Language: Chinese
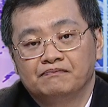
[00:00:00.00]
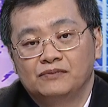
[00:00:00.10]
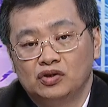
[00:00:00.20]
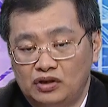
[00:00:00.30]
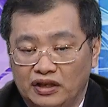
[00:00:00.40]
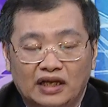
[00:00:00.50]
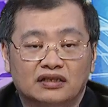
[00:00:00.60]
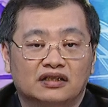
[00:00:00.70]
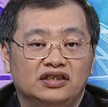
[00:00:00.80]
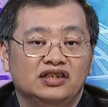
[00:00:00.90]
就等待
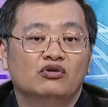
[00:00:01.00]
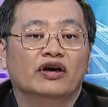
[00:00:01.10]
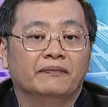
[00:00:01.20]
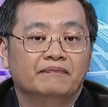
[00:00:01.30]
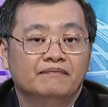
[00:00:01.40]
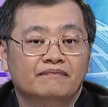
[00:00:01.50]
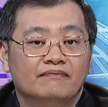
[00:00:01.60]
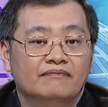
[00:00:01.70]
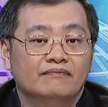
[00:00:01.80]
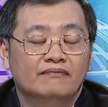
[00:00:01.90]
这个机会，
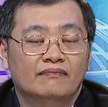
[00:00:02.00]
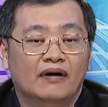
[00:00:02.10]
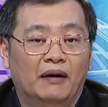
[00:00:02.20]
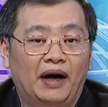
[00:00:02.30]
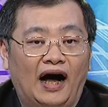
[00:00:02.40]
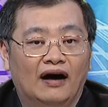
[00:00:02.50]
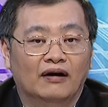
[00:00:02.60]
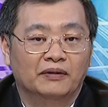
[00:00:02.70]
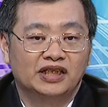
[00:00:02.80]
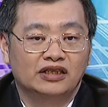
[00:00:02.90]
好不好？
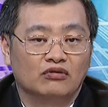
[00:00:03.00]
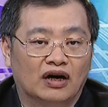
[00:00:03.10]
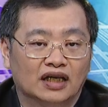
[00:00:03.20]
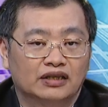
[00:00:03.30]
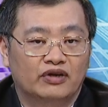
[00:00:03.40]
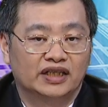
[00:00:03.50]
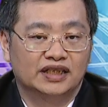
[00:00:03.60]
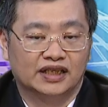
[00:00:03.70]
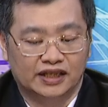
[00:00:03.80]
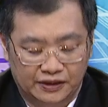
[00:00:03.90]
我们先进广告，再回到
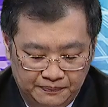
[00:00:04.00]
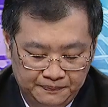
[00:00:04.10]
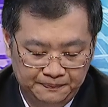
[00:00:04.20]
现场去。